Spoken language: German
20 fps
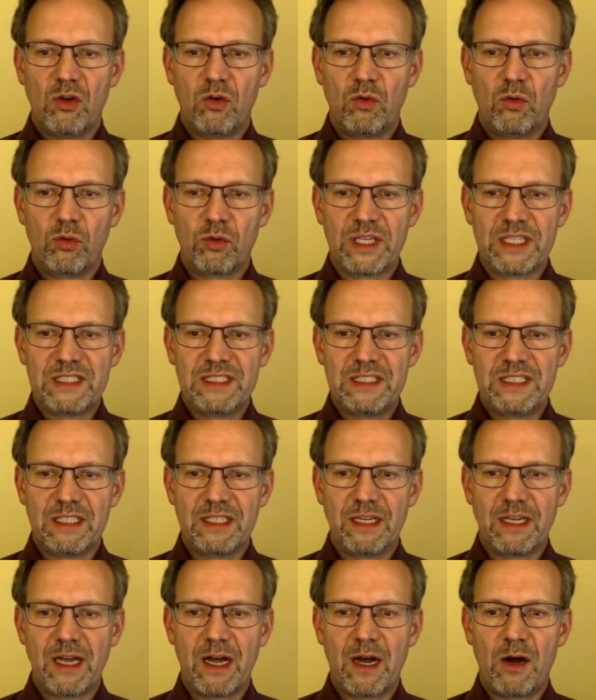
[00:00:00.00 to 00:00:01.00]
oder
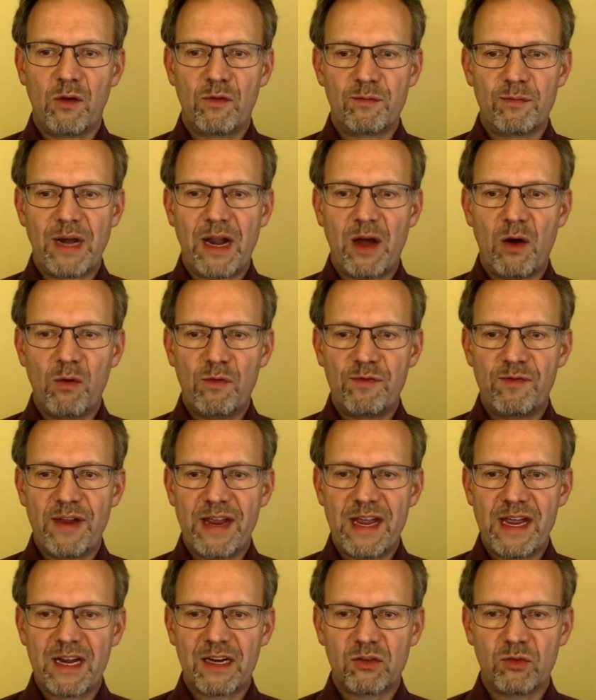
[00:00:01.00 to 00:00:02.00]
hier auf dem
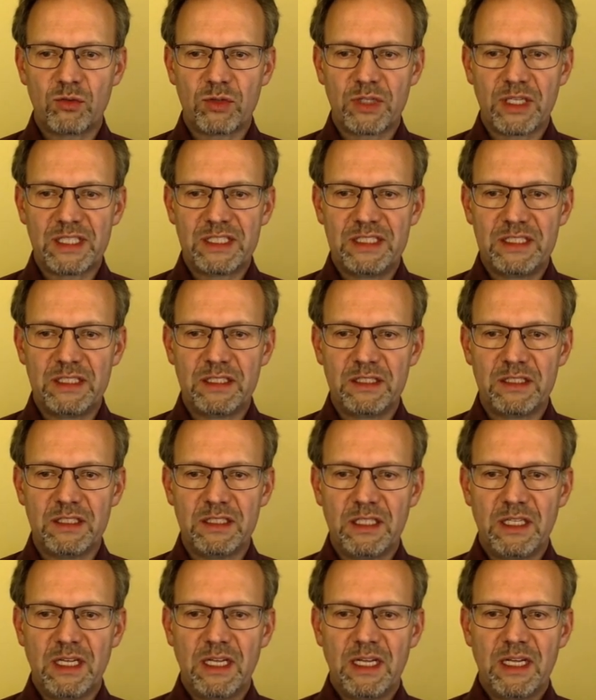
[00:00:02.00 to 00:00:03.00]
Laufwerk oder
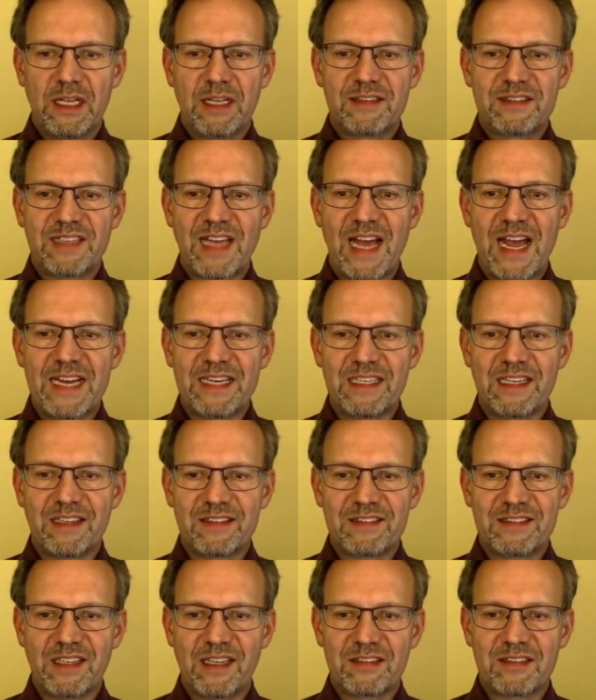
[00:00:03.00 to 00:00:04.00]
hier Site
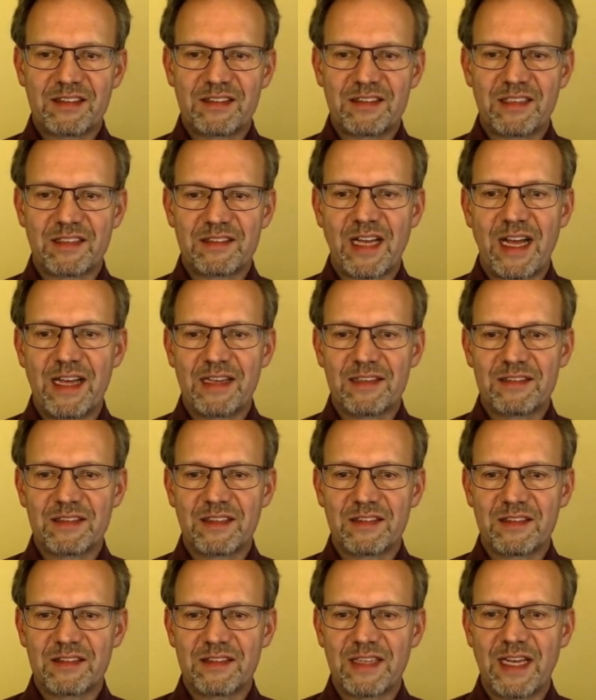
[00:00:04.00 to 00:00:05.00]
Assets, das heißt,
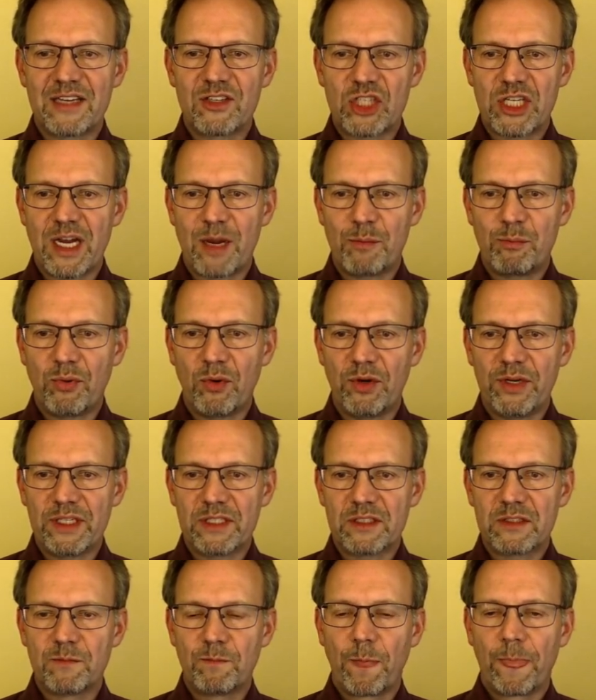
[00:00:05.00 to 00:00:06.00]
das ist ein
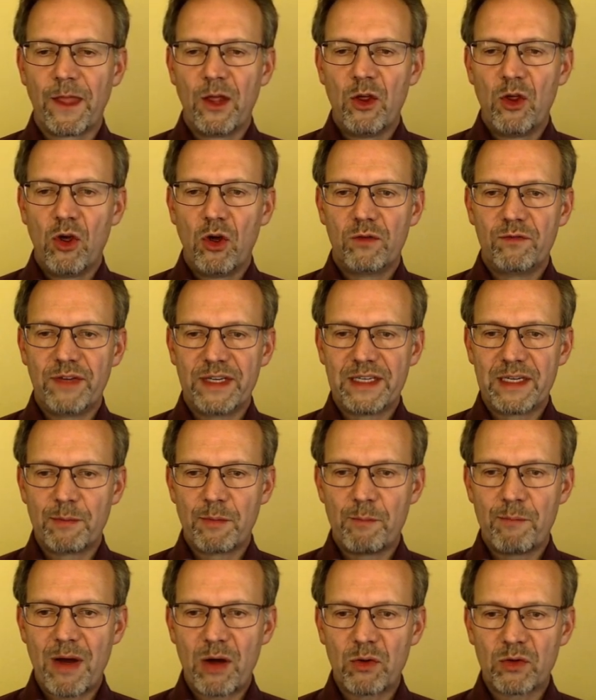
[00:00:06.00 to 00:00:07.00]
SharePoint. Und wenn ihr
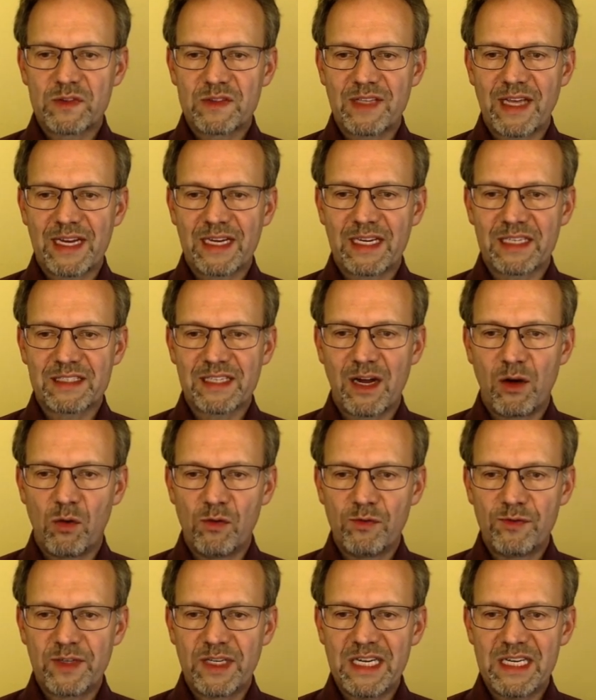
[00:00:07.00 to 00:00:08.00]
mit dem Mauszeiger
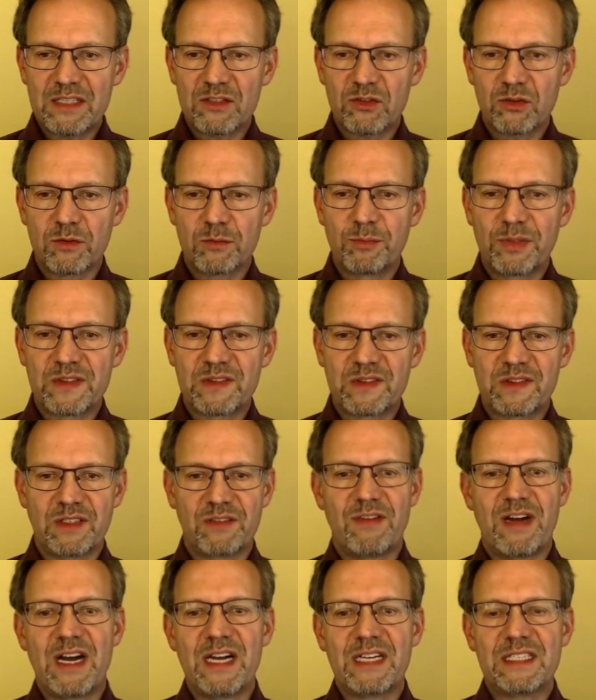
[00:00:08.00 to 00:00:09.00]
drauf geht und ein
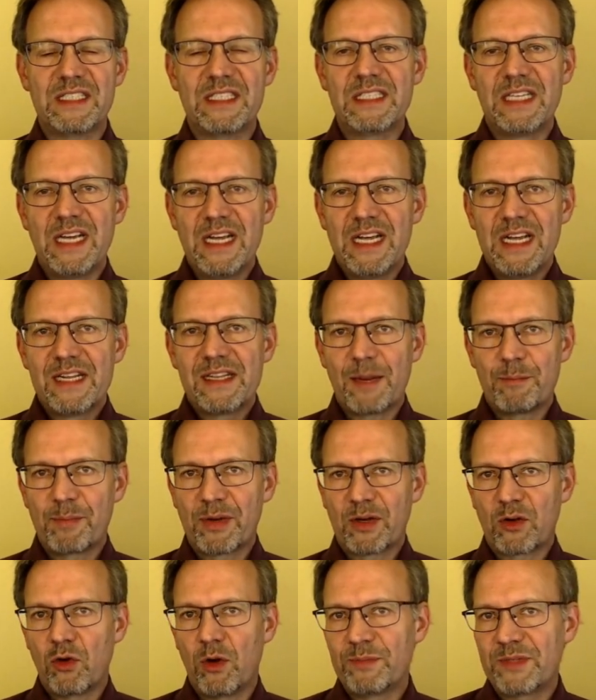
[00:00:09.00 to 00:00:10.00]
bisschen wartet, dann
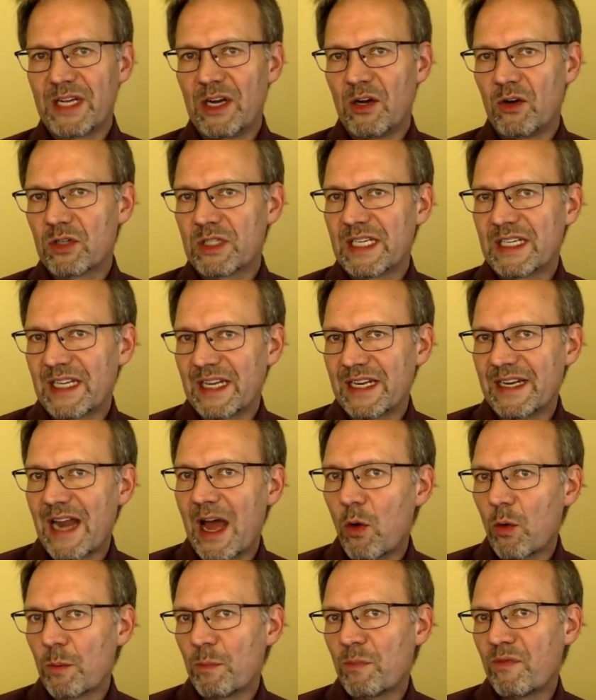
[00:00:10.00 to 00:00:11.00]
bekommt ihr auch den
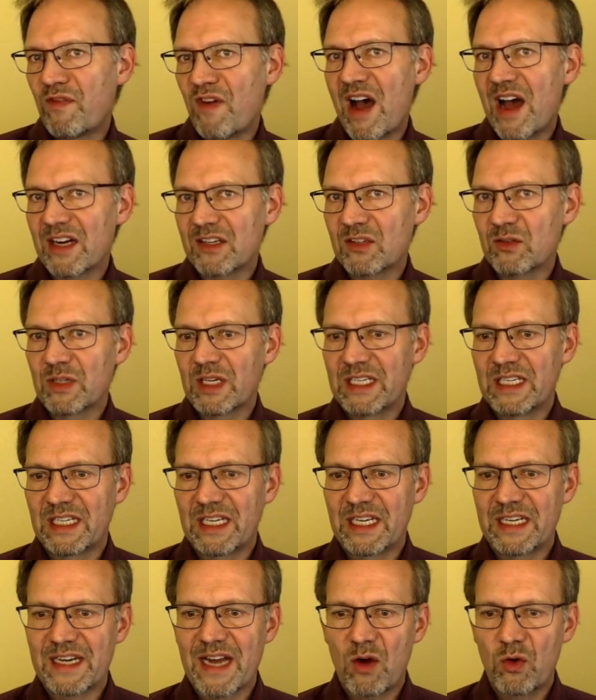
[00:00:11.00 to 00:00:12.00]
genauen Pfad oder
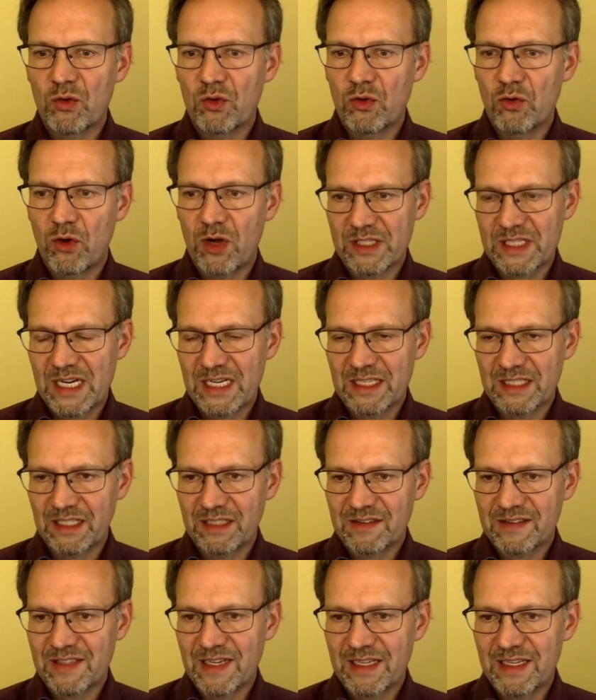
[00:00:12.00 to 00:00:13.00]
den genauen Ort
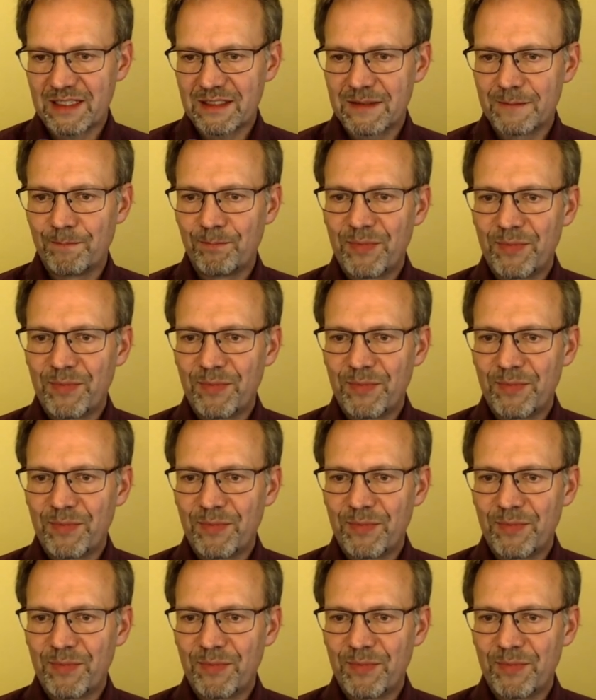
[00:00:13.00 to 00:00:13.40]
angezeigt.